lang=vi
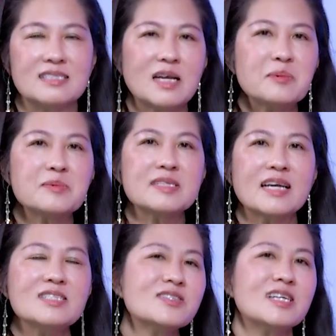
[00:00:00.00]
trong
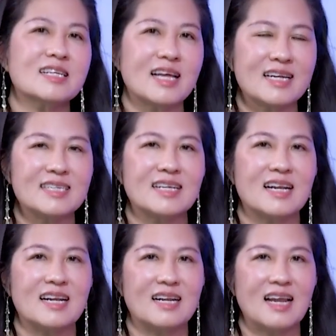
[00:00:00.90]
cái chương trình này
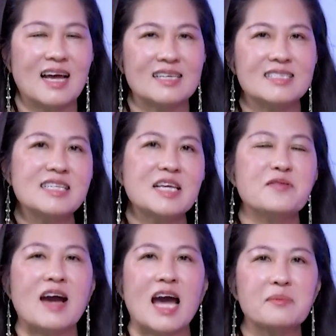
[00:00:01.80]
là
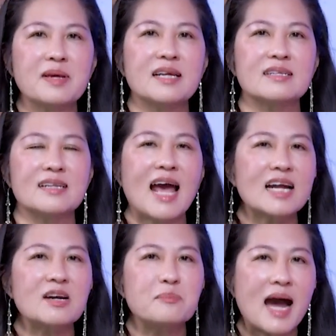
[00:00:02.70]
Cindy và An Min
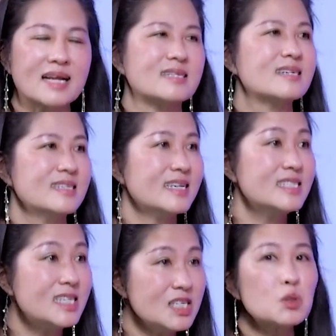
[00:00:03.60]
đang bàn tới cái
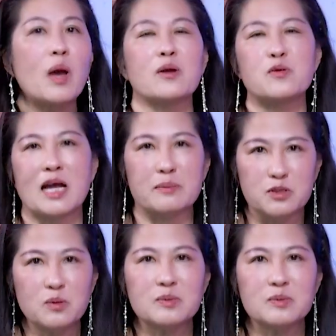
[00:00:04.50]
trí tuệ của cảm xúc,